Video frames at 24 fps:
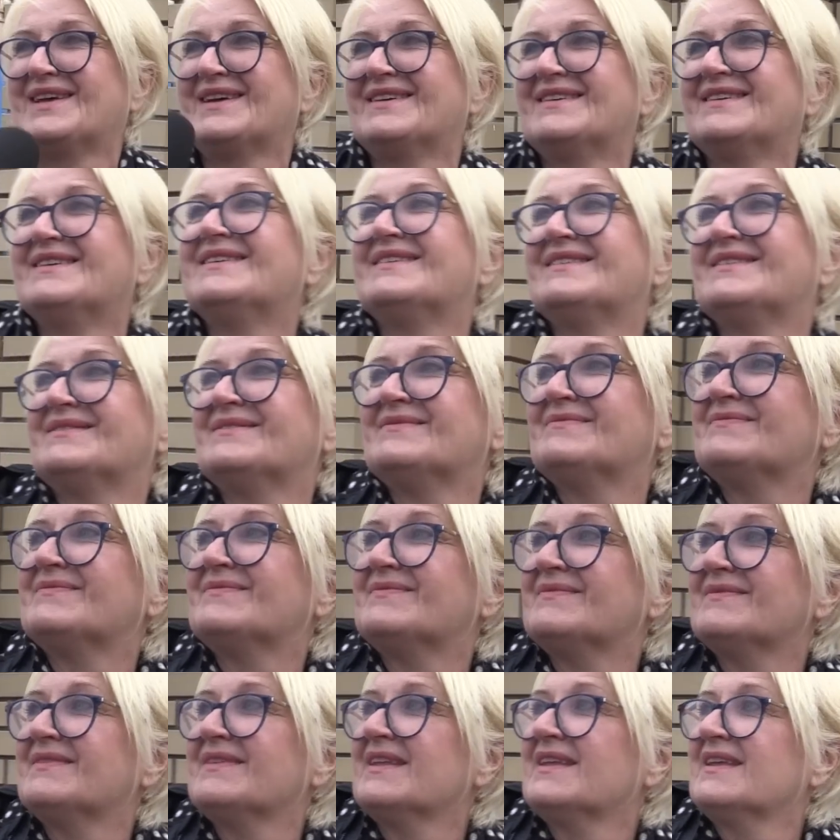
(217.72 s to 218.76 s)
Czyli z chlebem nie
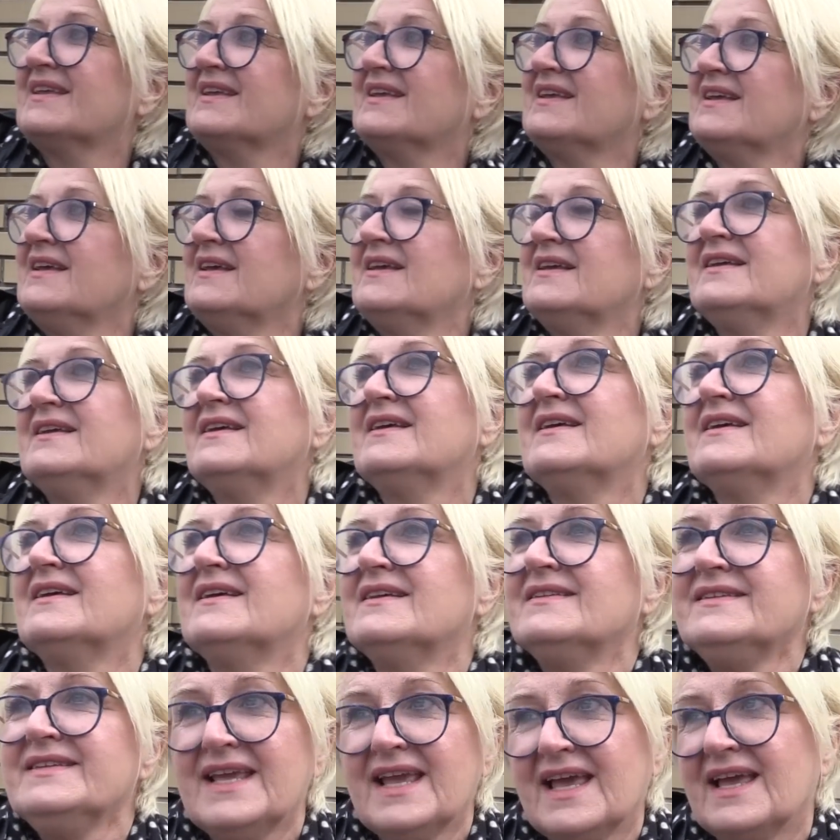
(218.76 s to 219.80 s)
jesteś aż tak źle?
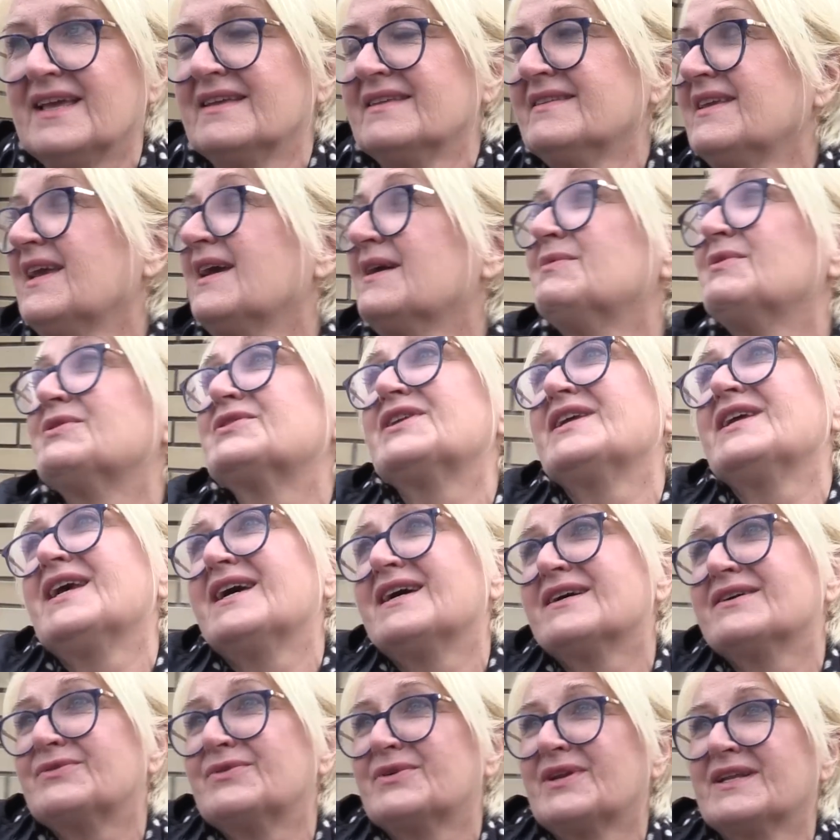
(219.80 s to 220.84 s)
Nie, nie, może ja
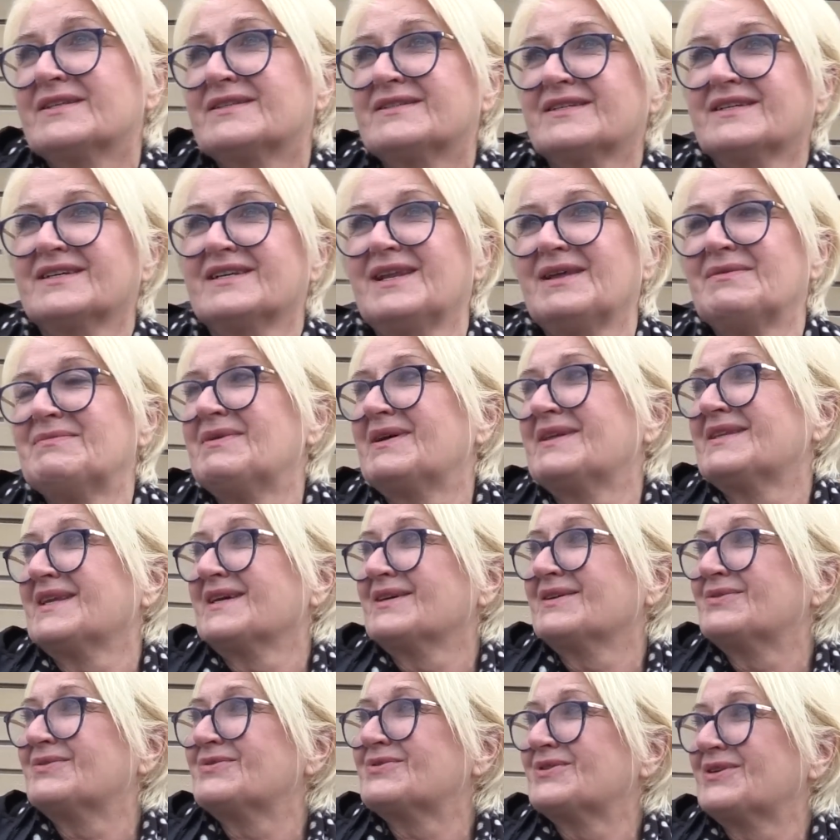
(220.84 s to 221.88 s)
akurat chleba
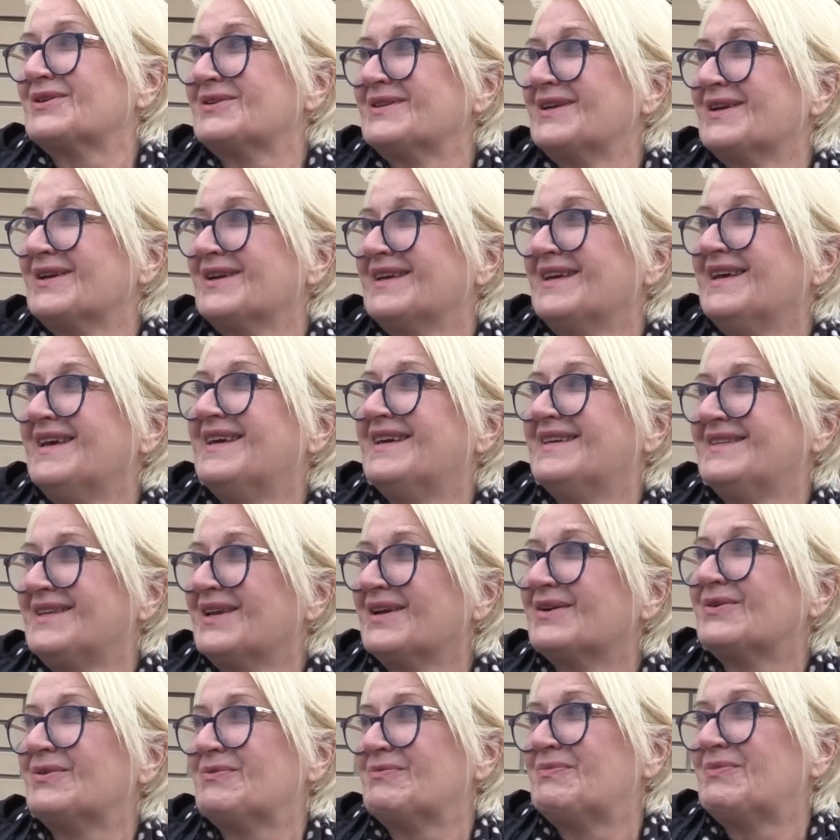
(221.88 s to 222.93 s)
tak dużo nie,
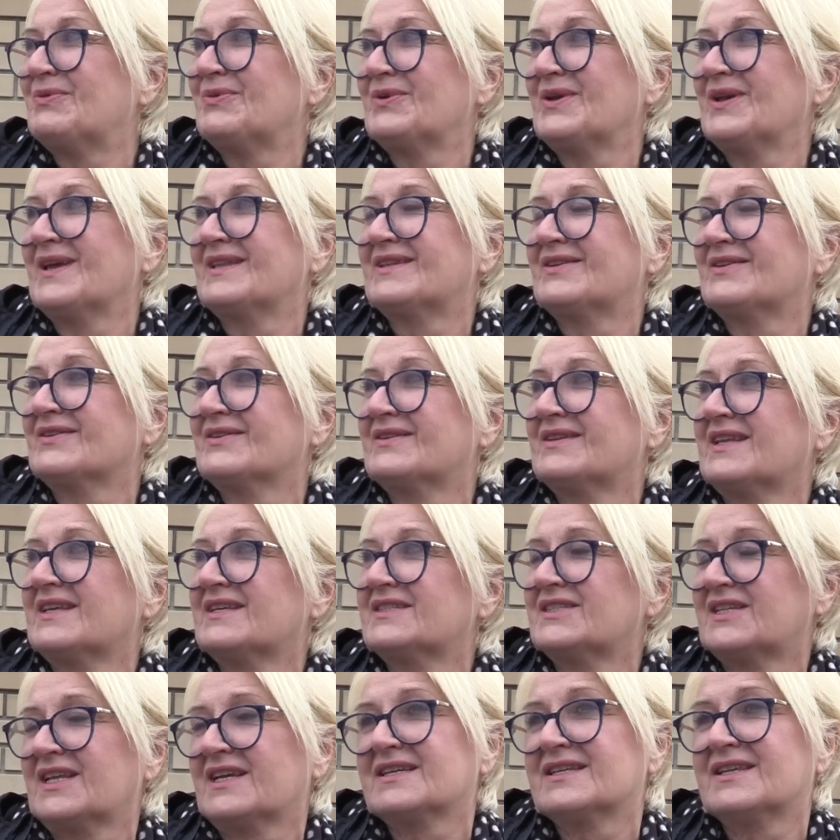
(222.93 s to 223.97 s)
nie kupuję, to
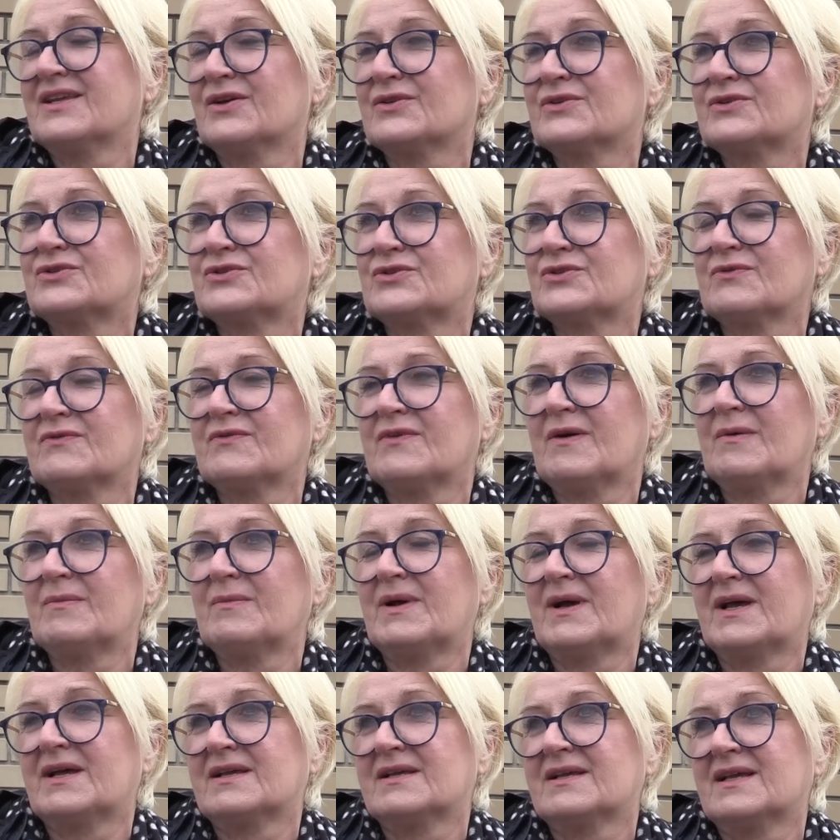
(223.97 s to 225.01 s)
też tak nie
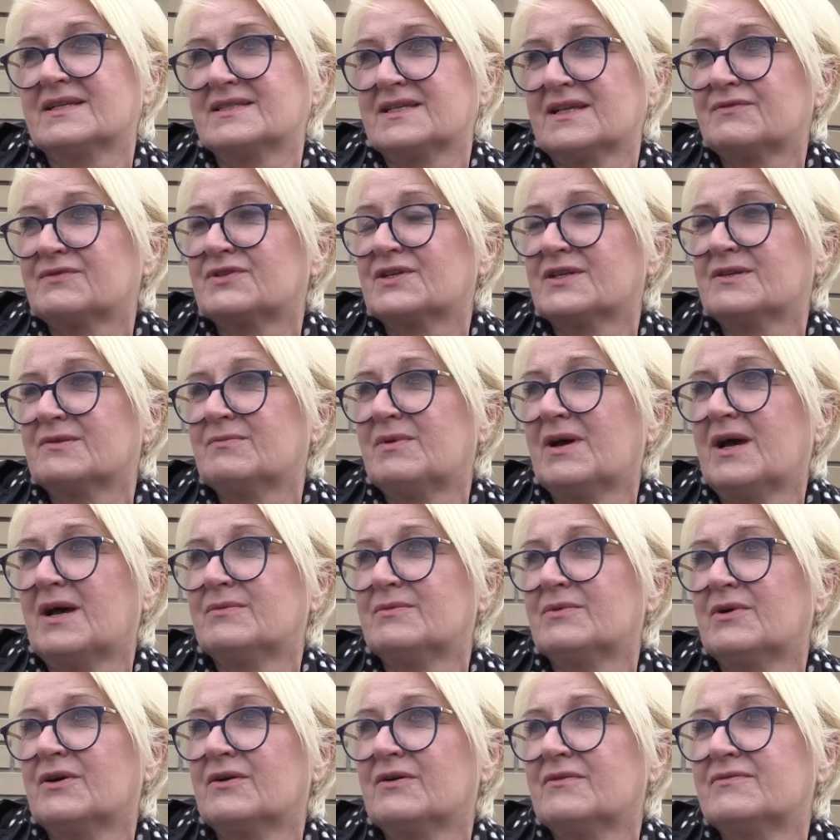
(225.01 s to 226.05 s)
odczuwam, a, a zawsze
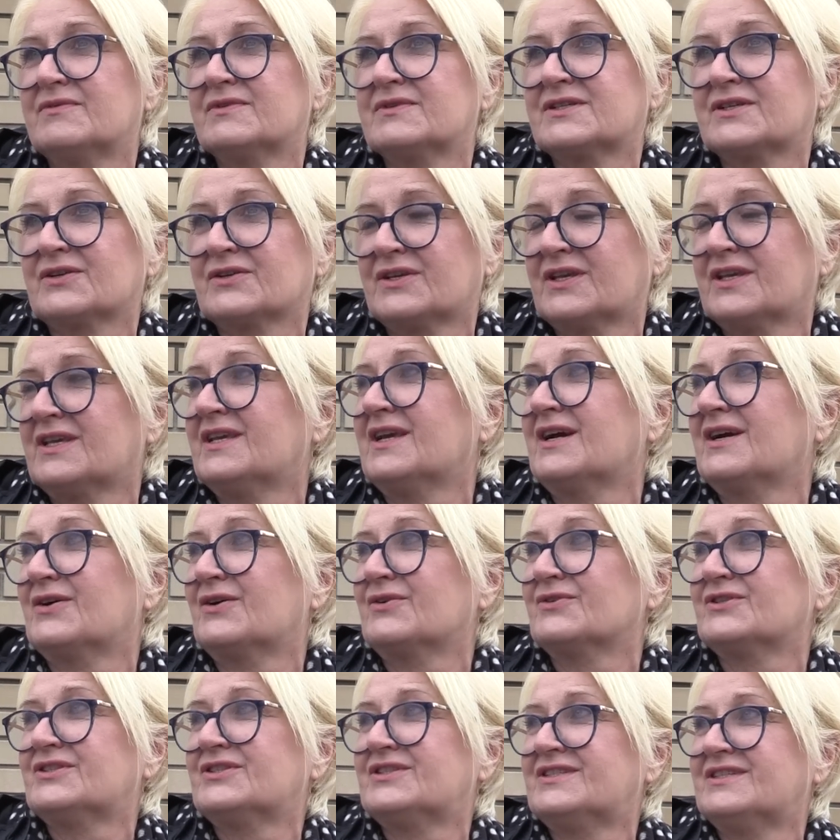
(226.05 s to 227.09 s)
dbam o wysokiej
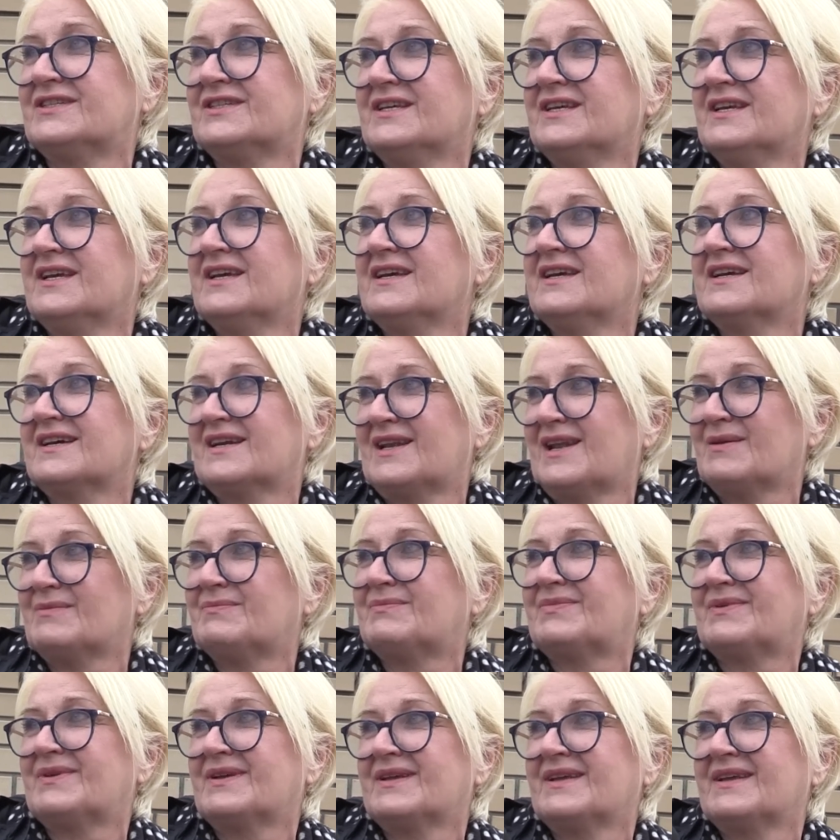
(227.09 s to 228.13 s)
jakości chleb,
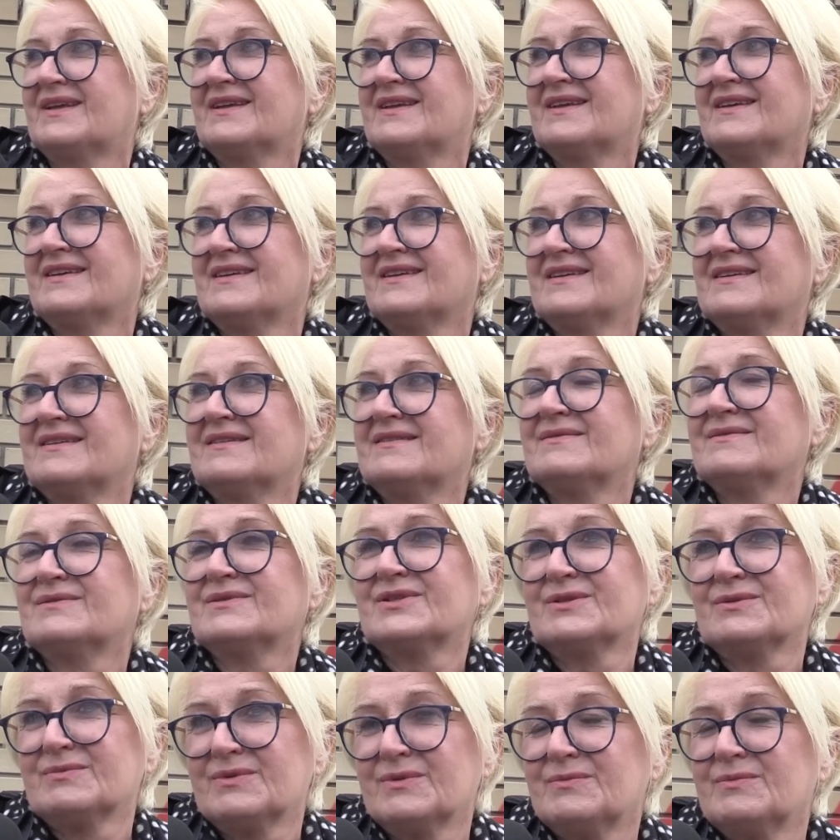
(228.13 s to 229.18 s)

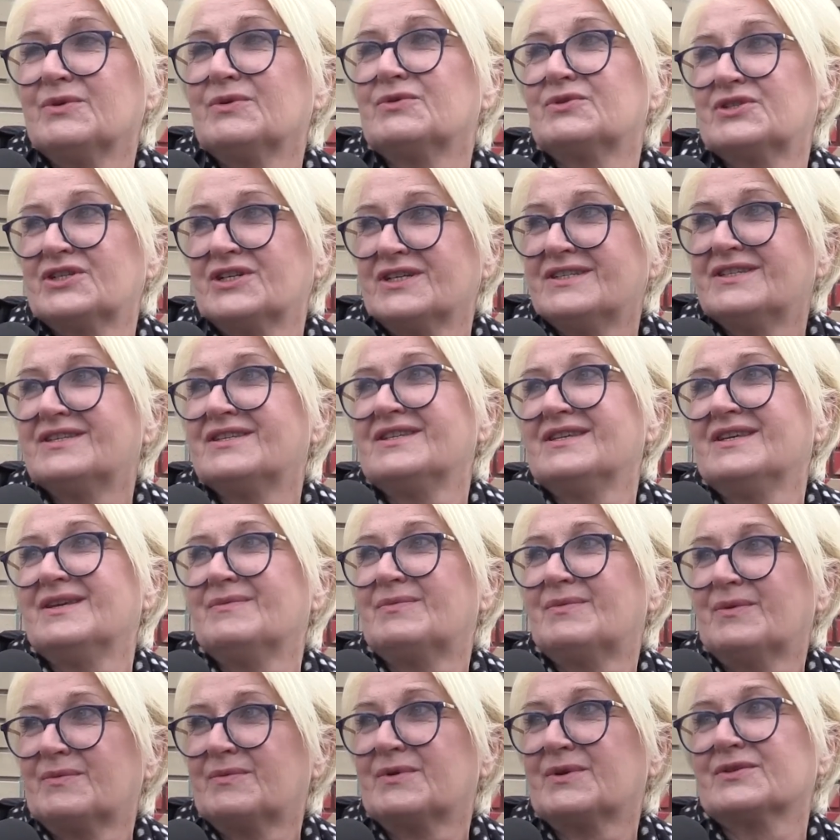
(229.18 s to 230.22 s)
żeby był żytni i
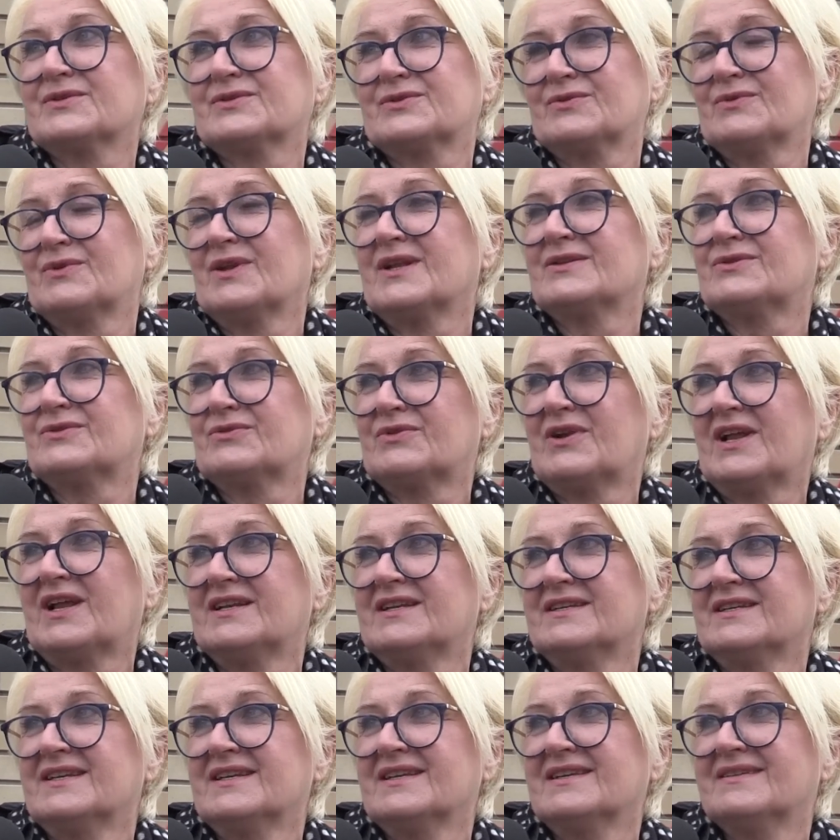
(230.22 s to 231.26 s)
po prostu
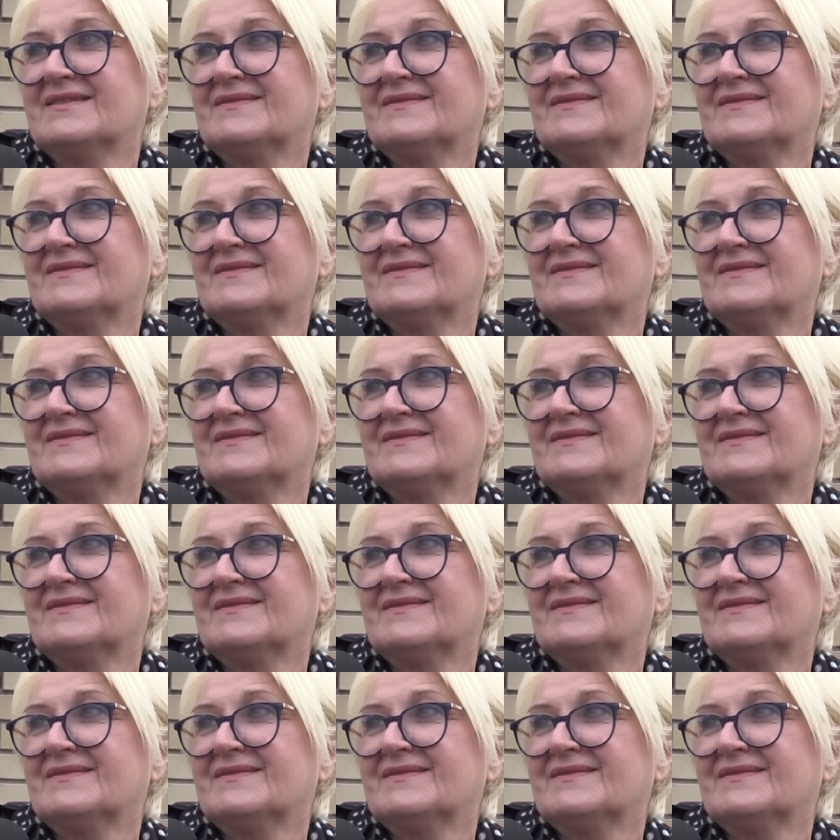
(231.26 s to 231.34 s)
naturalny.